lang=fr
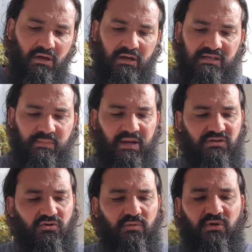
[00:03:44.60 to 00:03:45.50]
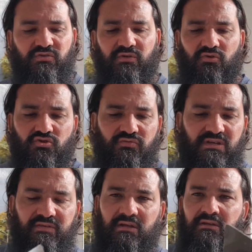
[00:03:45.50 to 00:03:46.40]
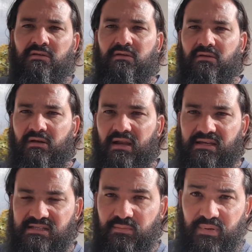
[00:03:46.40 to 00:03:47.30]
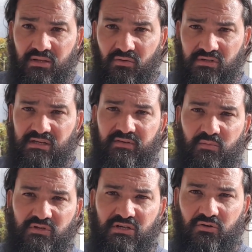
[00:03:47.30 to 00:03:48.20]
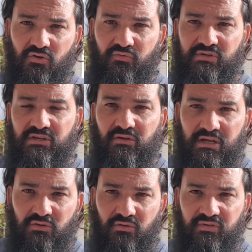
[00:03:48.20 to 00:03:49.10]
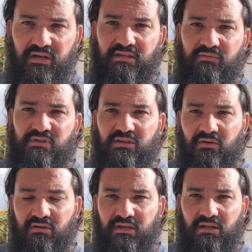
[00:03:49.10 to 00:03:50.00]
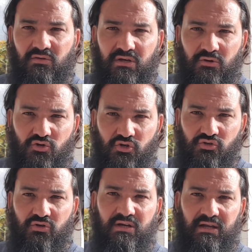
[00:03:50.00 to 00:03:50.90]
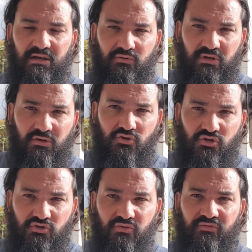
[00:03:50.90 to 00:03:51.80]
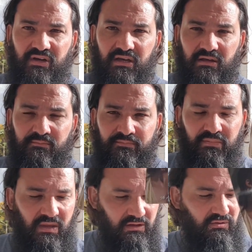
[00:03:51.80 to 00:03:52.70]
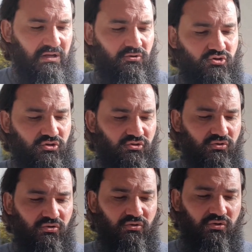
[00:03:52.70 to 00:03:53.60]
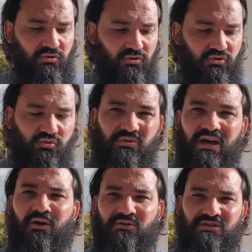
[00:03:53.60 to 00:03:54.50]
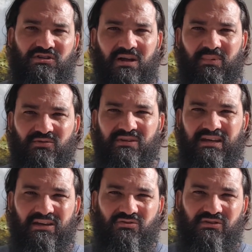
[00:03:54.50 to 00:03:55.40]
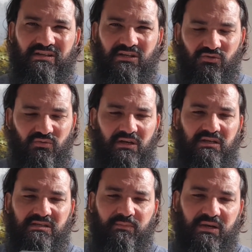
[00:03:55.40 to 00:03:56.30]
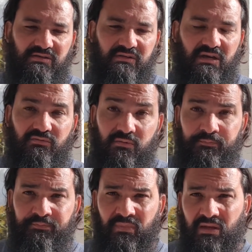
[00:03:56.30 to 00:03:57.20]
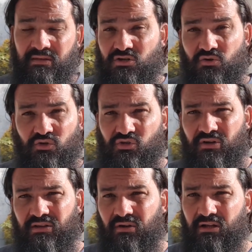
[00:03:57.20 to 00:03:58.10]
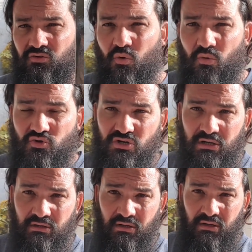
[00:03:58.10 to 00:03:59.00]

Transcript: Allez, c'est parti, on commence votre jeu. Vous avez l'as d'épines. Donc ça vient me dire que vous êtes en quête de vérité, vous êtes en quête de quelque chose de clair, de quelque chose de vrai et de quelque chose de, soudain aussi. J'ai l'impression qu'il y a quelque chose d'assez soudain qui s'est présenté à vous. J'ai le soleil dans la tronche là.